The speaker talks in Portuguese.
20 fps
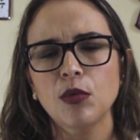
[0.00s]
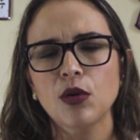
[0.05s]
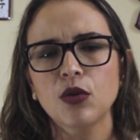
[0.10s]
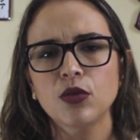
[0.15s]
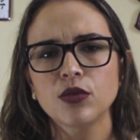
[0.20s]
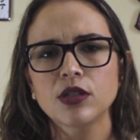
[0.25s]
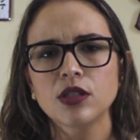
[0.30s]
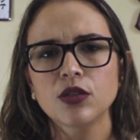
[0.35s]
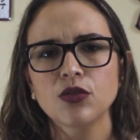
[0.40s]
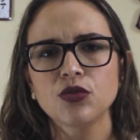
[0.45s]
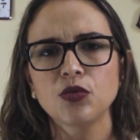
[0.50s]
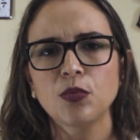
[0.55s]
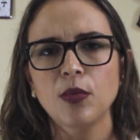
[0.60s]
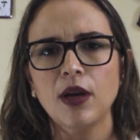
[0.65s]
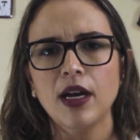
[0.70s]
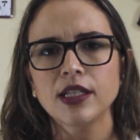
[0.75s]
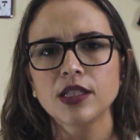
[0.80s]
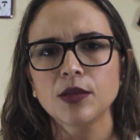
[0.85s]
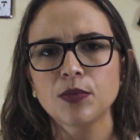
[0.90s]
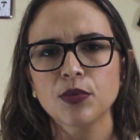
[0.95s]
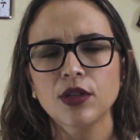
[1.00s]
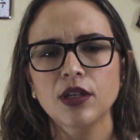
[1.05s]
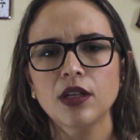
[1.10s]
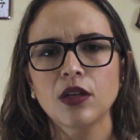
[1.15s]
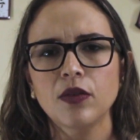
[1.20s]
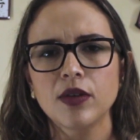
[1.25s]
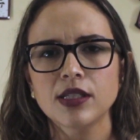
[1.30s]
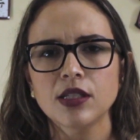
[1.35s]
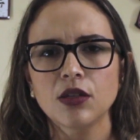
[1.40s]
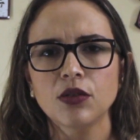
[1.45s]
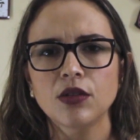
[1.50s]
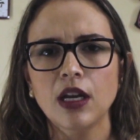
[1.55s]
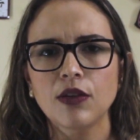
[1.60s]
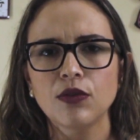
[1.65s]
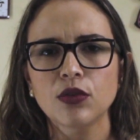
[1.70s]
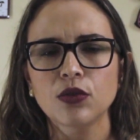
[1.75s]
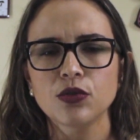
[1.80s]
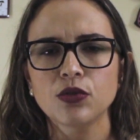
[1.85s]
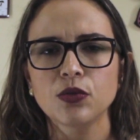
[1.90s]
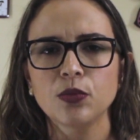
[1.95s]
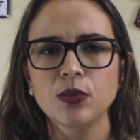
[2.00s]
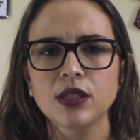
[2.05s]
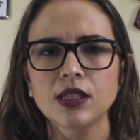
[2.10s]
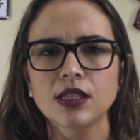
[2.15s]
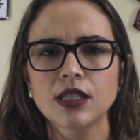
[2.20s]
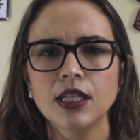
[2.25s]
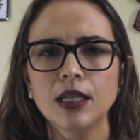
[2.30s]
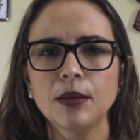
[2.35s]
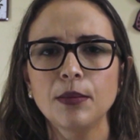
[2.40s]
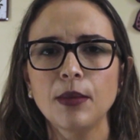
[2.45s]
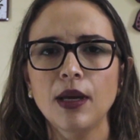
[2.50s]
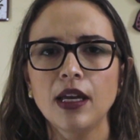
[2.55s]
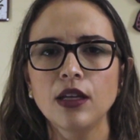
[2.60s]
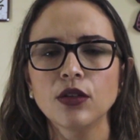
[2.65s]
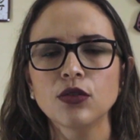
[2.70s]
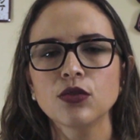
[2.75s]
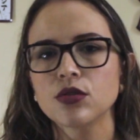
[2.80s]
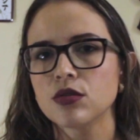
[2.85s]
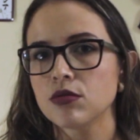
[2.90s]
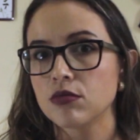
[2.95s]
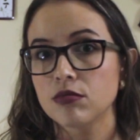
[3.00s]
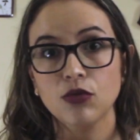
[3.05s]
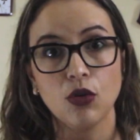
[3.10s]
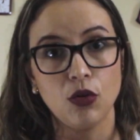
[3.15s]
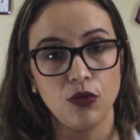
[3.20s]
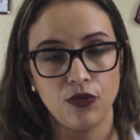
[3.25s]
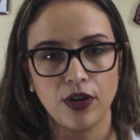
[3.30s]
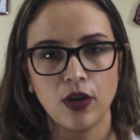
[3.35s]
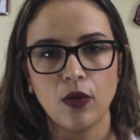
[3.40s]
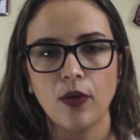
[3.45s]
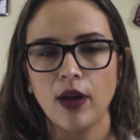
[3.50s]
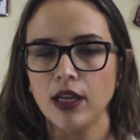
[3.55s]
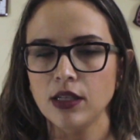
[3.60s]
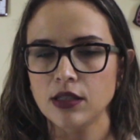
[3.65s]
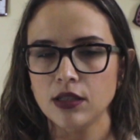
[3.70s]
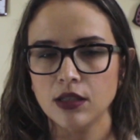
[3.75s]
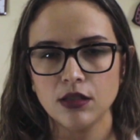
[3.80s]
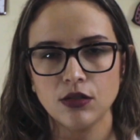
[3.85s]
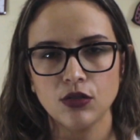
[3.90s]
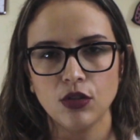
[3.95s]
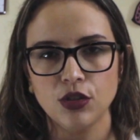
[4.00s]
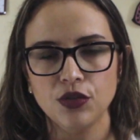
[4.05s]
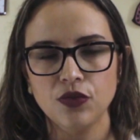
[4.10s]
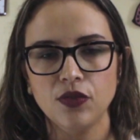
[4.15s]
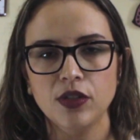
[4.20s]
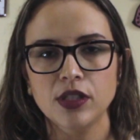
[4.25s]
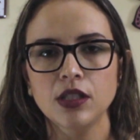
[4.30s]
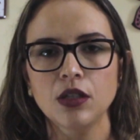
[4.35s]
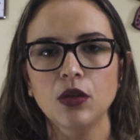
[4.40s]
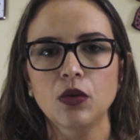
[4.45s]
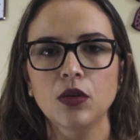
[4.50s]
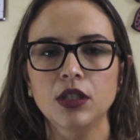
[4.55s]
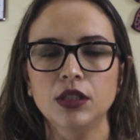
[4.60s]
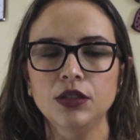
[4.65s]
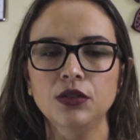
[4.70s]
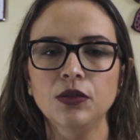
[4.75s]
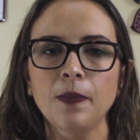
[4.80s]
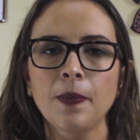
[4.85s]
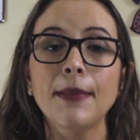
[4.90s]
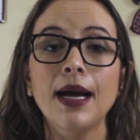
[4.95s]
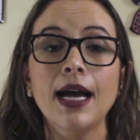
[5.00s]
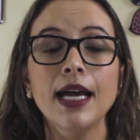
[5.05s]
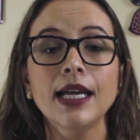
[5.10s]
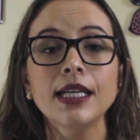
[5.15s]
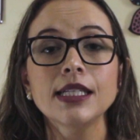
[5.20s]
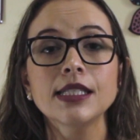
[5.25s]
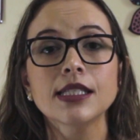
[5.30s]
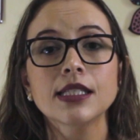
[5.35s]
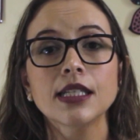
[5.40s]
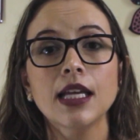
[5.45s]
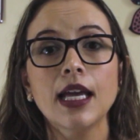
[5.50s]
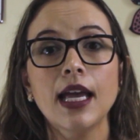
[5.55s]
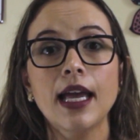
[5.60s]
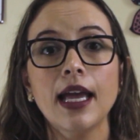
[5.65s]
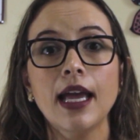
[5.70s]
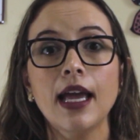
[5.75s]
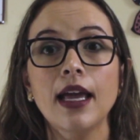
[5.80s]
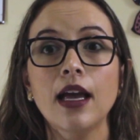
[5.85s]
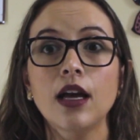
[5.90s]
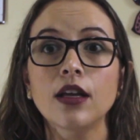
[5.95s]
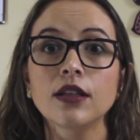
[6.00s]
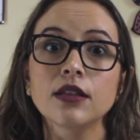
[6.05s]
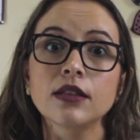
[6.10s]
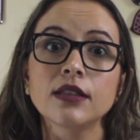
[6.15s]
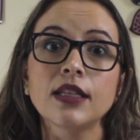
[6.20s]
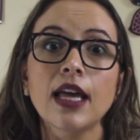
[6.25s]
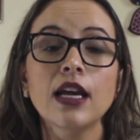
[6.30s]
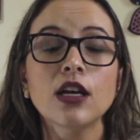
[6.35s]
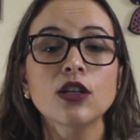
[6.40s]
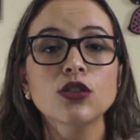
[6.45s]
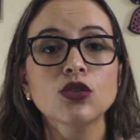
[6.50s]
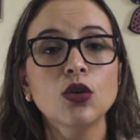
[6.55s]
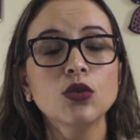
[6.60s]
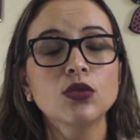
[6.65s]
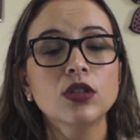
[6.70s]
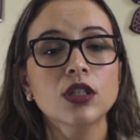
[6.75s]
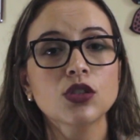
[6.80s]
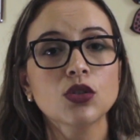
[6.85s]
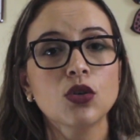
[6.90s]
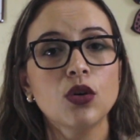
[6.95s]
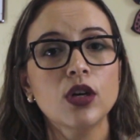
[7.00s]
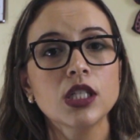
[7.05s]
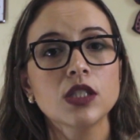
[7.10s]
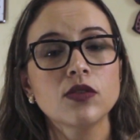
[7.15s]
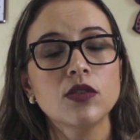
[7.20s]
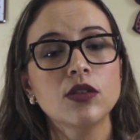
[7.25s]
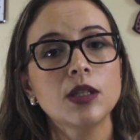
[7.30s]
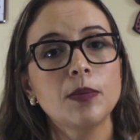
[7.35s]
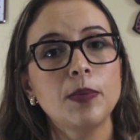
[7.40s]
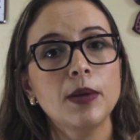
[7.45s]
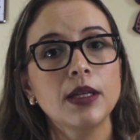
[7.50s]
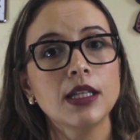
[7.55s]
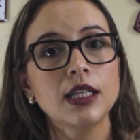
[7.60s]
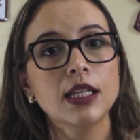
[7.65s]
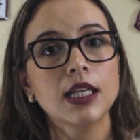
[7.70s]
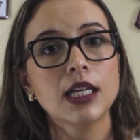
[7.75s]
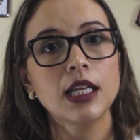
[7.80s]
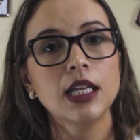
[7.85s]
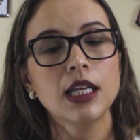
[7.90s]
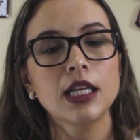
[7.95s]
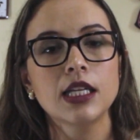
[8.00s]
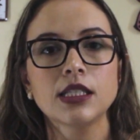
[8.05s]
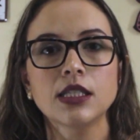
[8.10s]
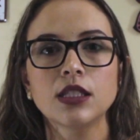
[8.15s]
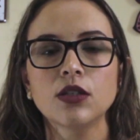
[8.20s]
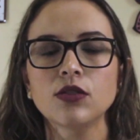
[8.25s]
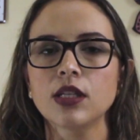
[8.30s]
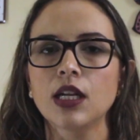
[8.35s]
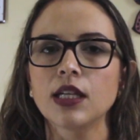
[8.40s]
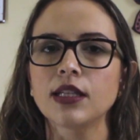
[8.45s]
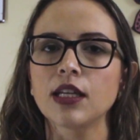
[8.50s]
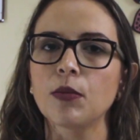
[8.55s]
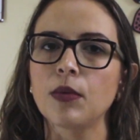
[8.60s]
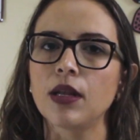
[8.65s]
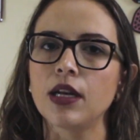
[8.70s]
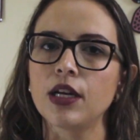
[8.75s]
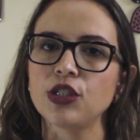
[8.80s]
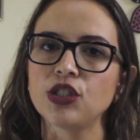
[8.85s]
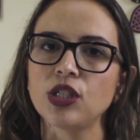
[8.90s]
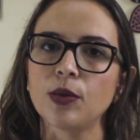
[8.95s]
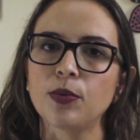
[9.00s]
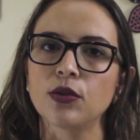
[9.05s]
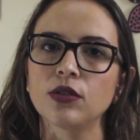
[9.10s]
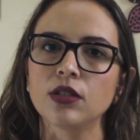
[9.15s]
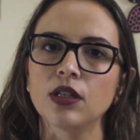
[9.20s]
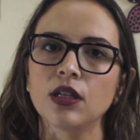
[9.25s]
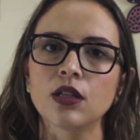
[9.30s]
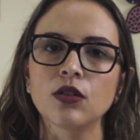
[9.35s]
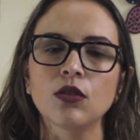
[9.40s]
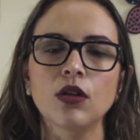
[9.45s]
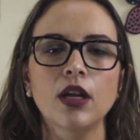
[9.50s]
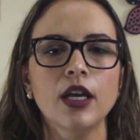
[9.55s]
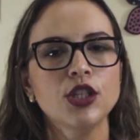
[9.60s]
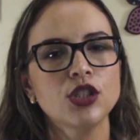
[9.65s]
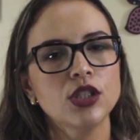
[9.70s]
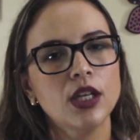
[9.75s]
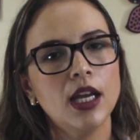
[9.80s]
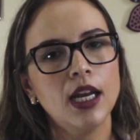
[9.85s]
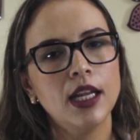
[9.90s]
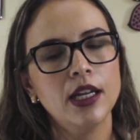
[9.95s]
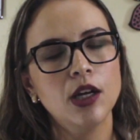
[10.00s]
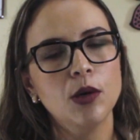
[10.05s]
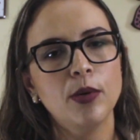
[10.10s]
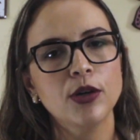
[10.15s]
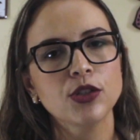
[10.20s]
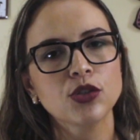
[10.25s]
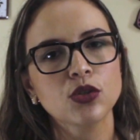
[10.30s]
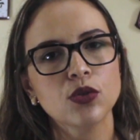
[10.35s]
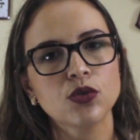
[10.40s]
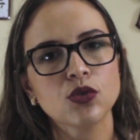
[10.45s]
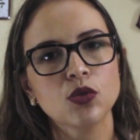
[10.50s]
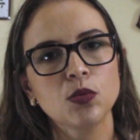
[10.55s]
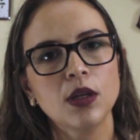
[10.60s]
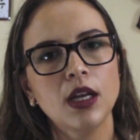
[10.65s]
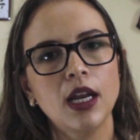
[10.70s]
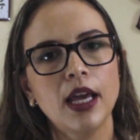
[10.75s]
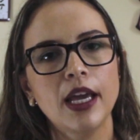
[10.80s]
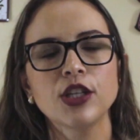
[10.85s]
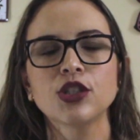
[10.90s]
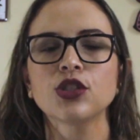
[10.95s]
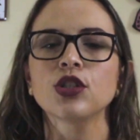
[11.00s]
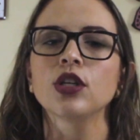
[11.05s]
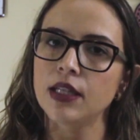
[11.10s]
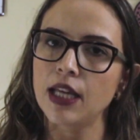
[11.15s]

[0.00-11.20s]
nenhuma condição de base, porque não é saudável consumir esses alimentos com frequência, só de vez em quando. Mas é, daí as outras coisas vão depender da criança. Então, se ela tem uma alergia à proteína do leite, ela não pode consumir leite.